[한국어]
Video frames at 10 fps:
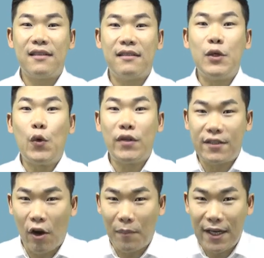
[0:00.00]
그리고
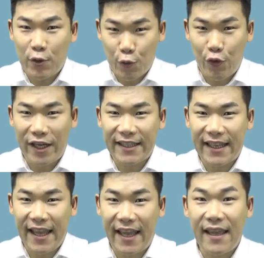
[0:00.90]
정말 중요한
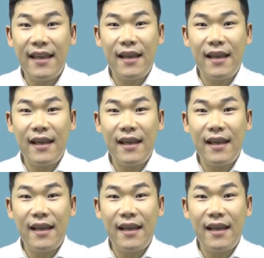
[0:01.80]
게